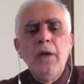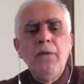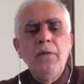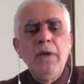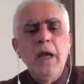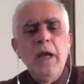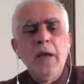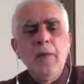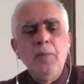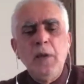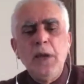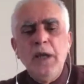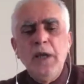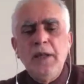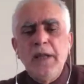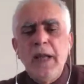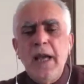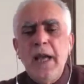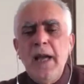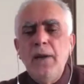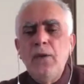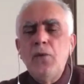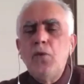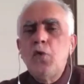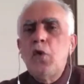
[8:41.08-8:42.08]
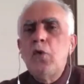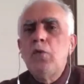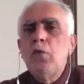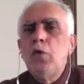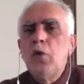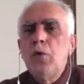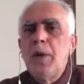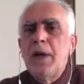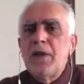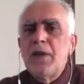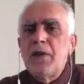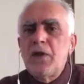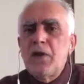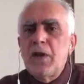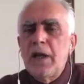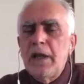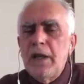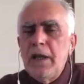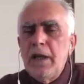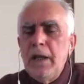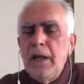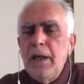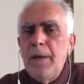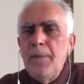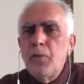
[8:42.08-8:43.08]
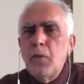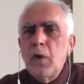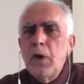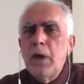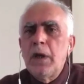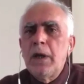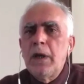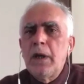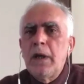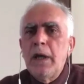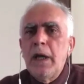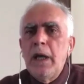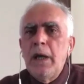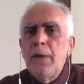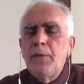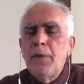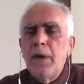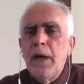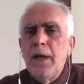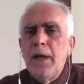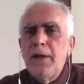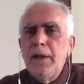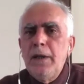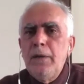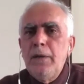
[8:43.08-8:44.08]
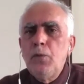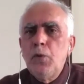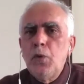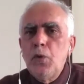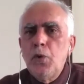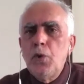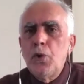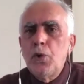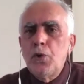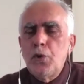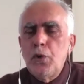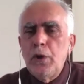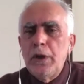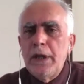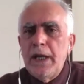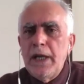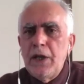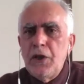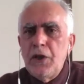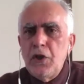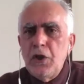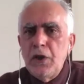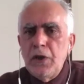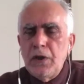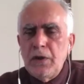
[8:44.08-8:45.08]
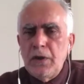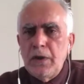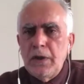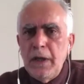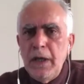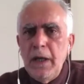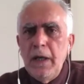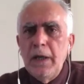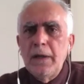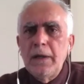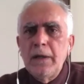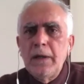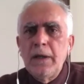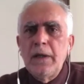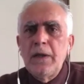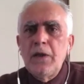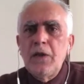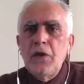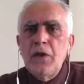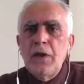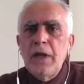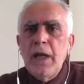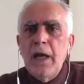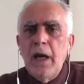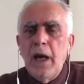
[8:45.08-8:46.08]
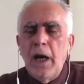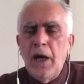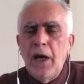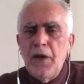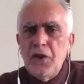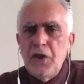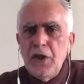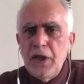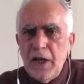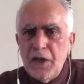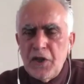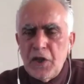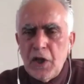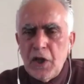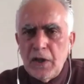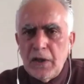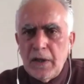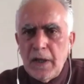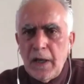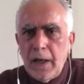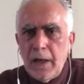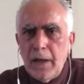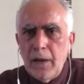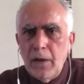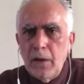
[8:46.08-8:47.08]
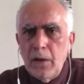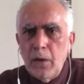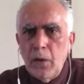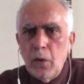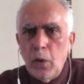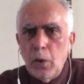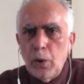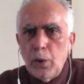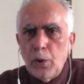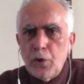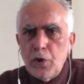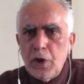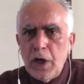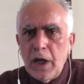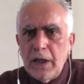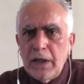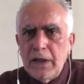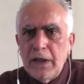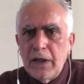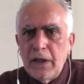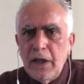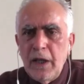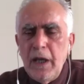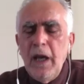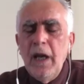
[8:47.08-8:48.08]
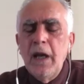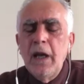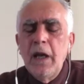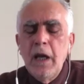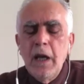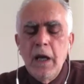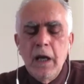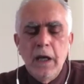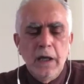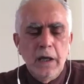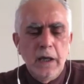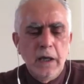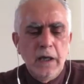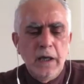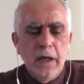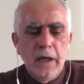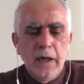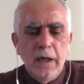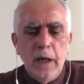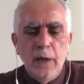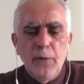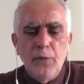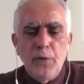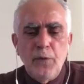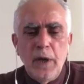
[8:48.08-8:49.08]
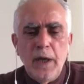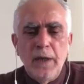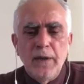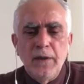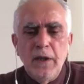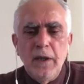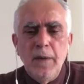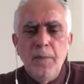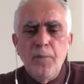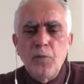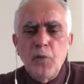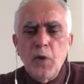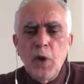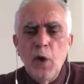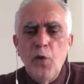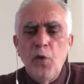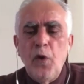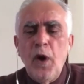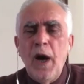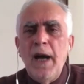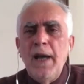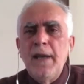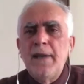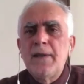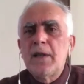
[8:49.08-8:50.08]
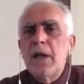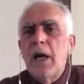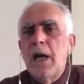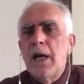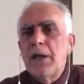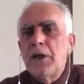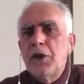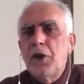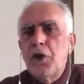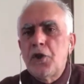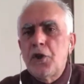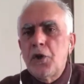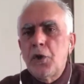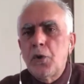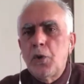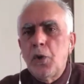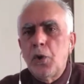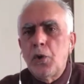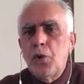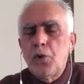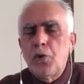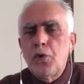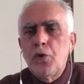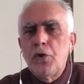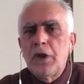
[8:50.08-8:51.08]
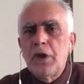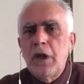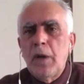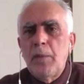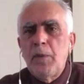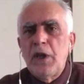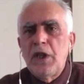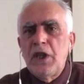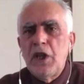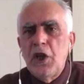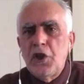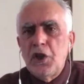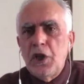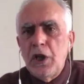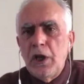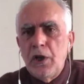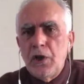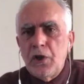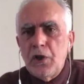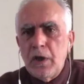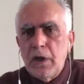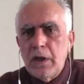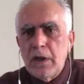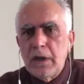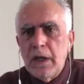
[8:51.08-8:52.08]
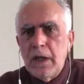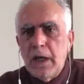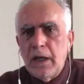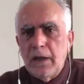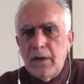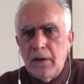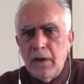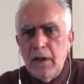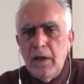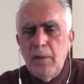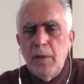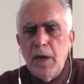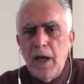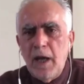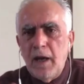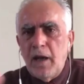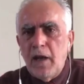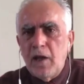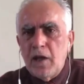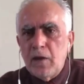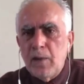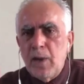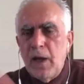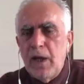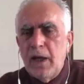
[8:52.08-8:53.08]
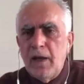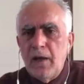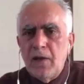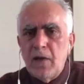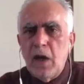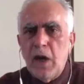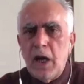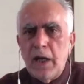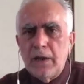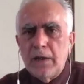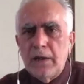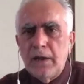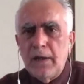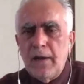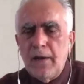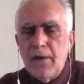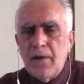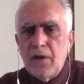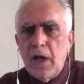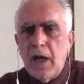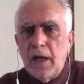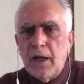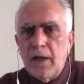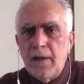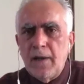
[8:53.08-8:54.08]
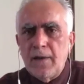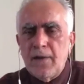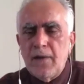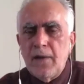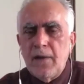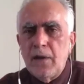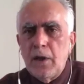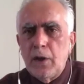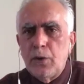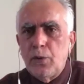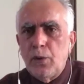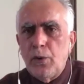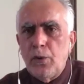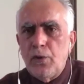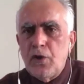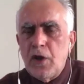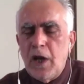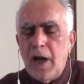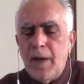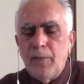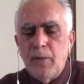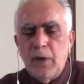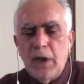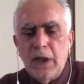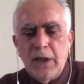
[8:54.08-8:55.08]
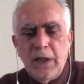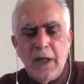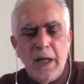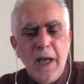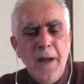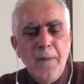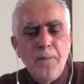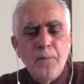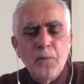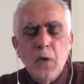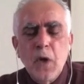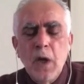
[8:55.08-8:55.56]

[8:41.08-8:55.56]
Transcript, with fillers: Ve bir de Cumhurbaşkanı e, efendim kürsülere çıktı. E, işte acı reçete e, olacak dedi. E, efendim faiz artışı konusunda bir yeşil ışık yaktı. Merkez Bankası artırırsa arkasında duracağım dedi.